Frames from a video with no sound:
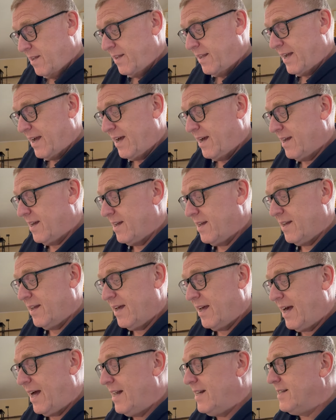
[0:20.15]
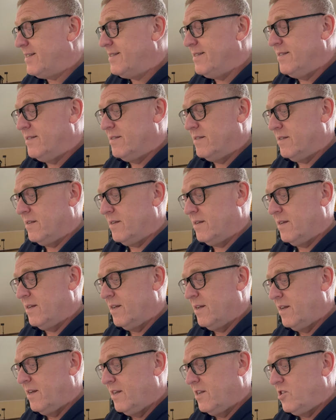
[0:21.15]
ja, alten
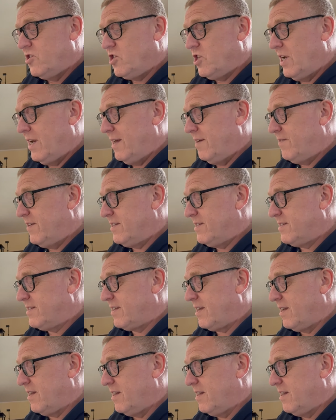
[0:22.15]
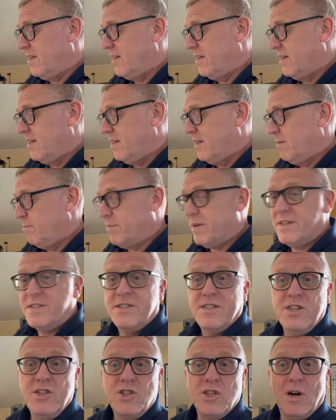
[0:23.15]
Jill Evans
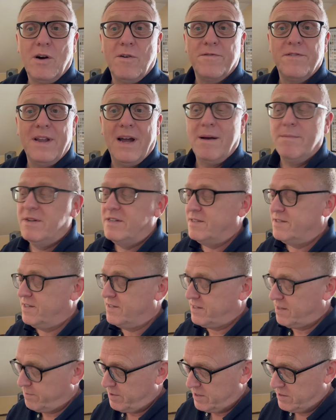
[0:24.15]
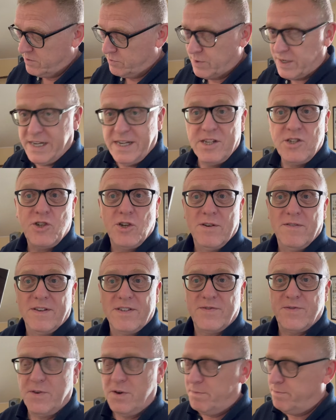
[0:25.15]
Prestigeaufnahme. Das ist aber ein Reissue, was
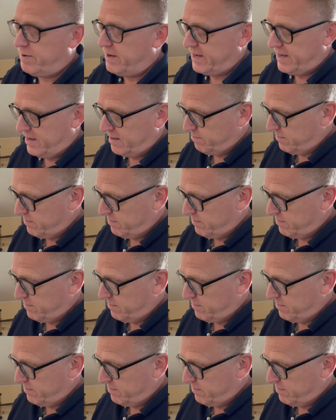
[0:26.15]
vor ein paar Jahren